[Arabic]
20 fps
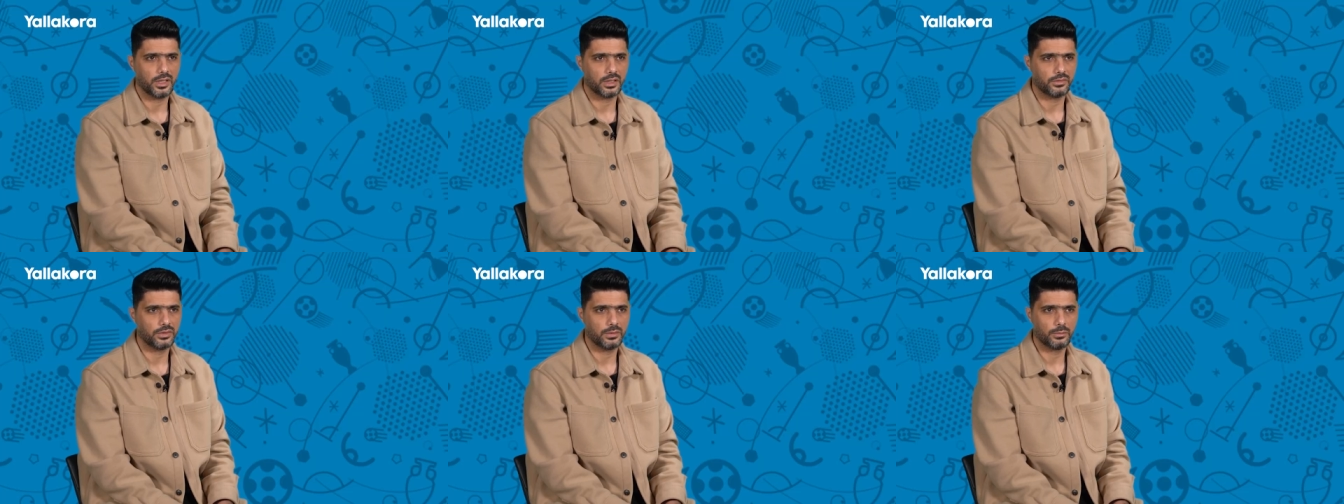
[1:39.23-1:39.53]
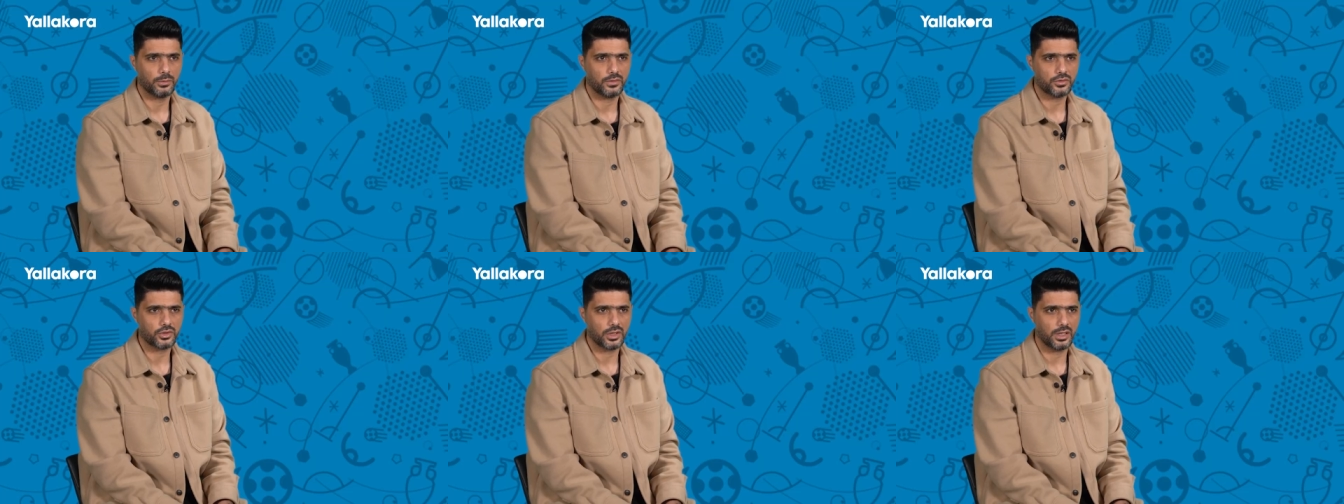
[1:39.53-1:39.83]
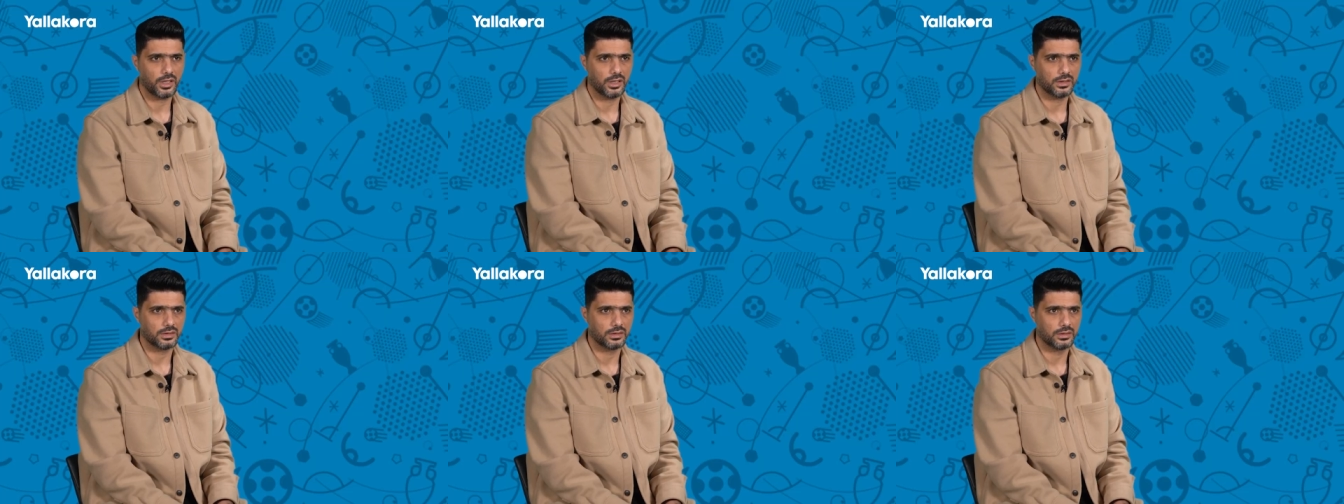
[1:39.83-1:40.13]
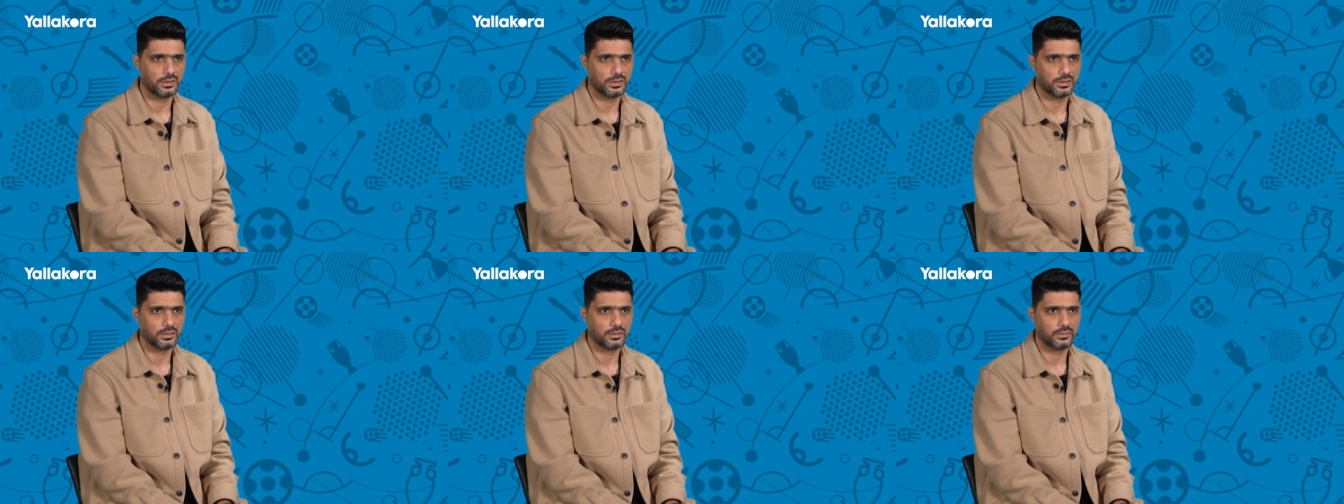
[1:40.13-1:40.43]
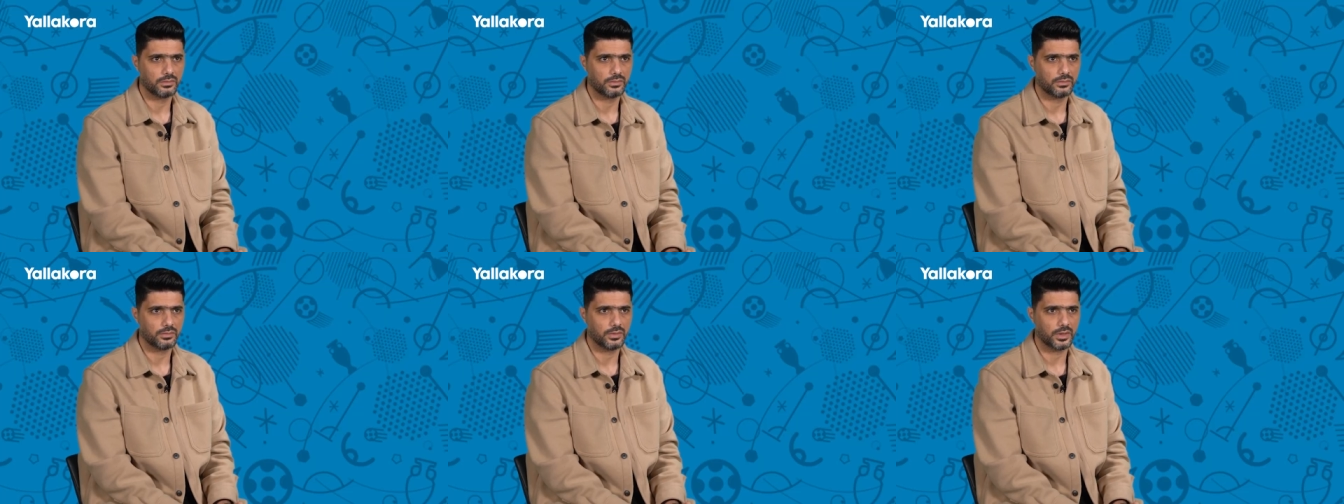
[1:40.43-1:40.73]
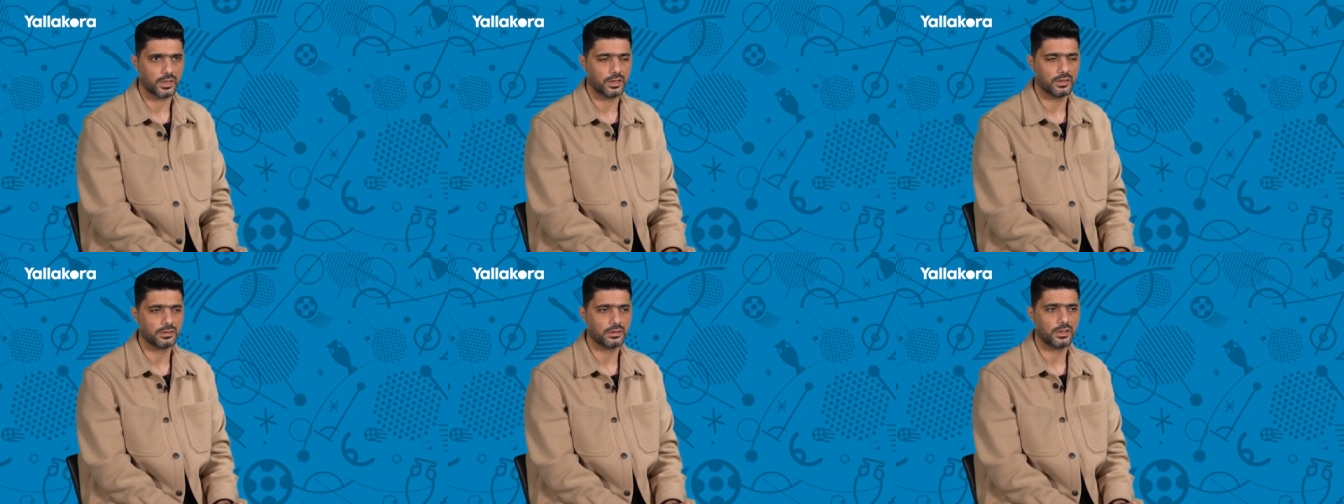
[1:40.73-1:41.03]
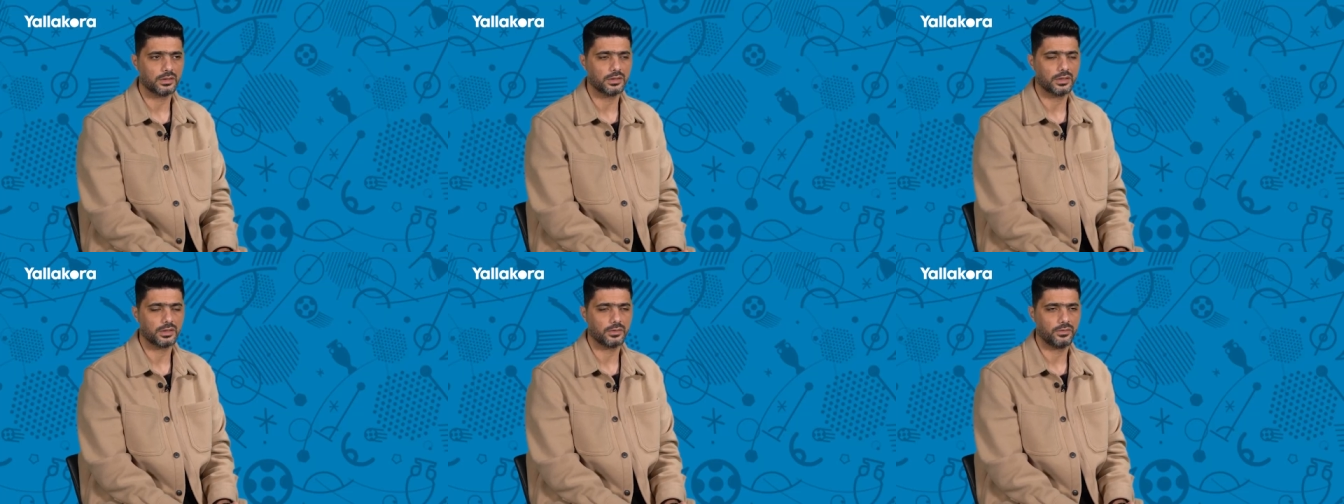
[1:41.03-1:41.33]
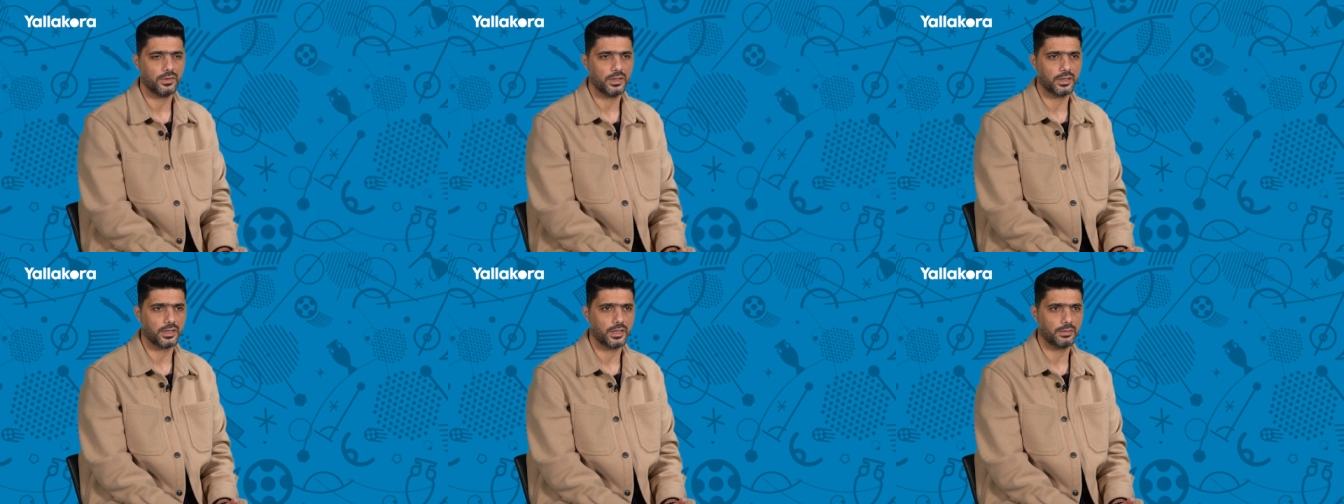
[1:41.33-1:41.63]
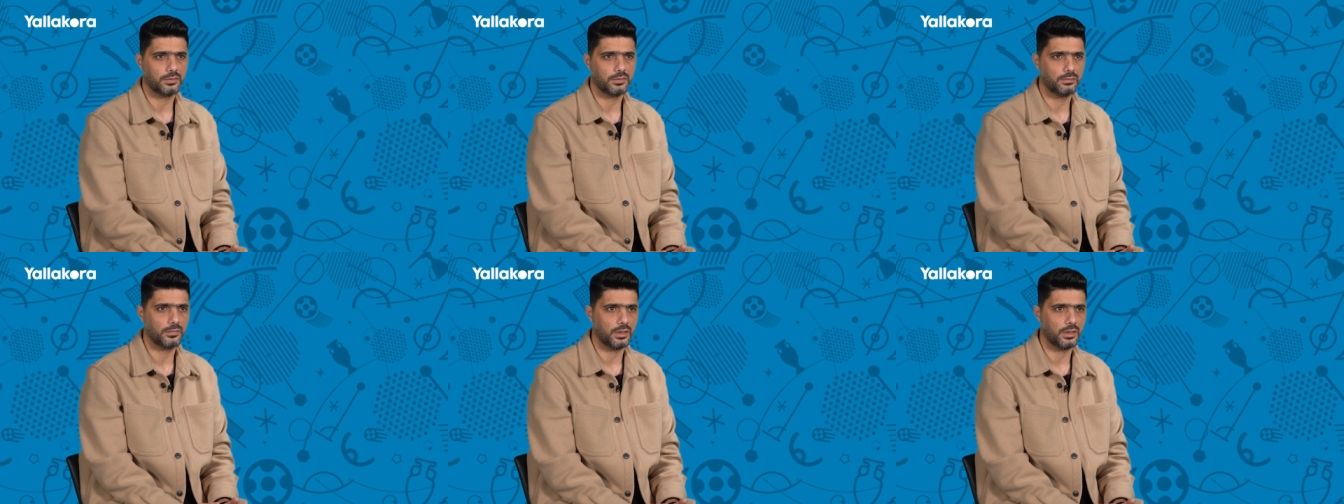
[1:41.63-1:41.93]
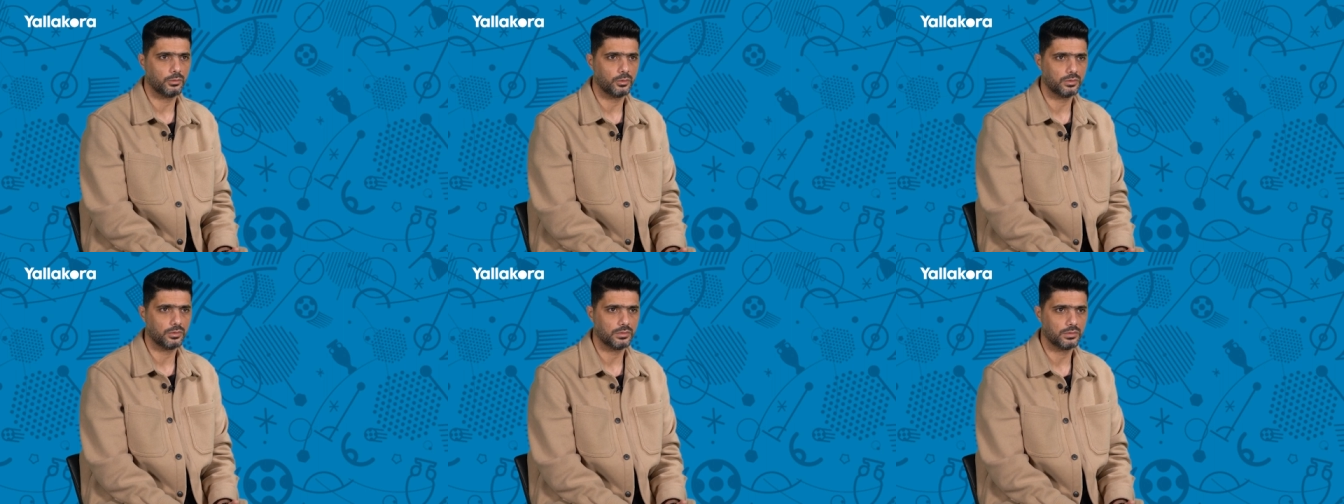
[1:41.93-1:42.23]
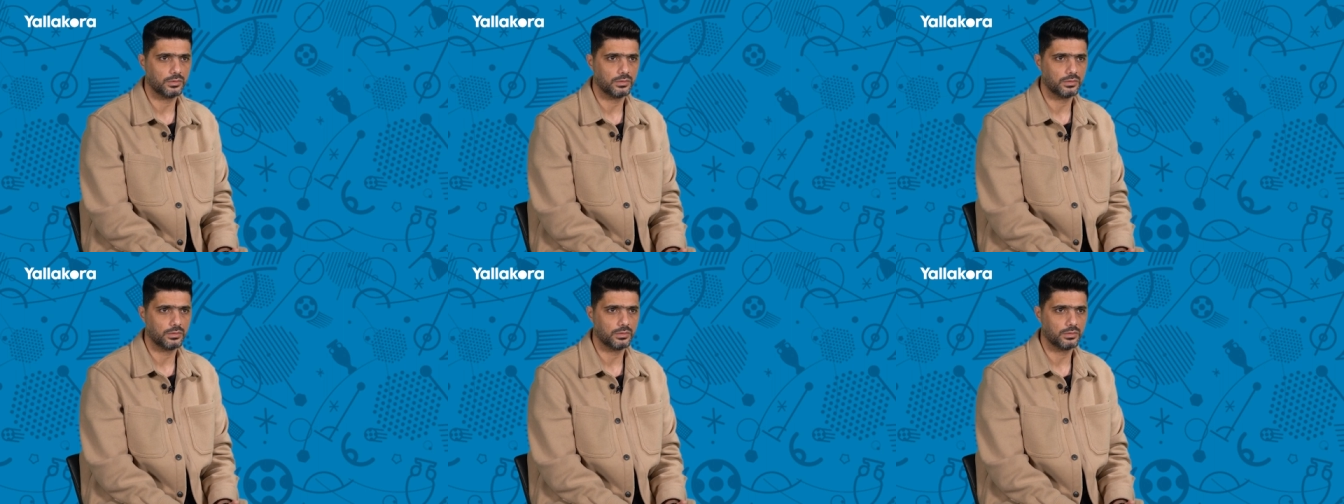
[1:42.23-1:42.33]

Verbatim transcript: عارفين ما بيقفش على حد فكان رد فعل الكابتن محمود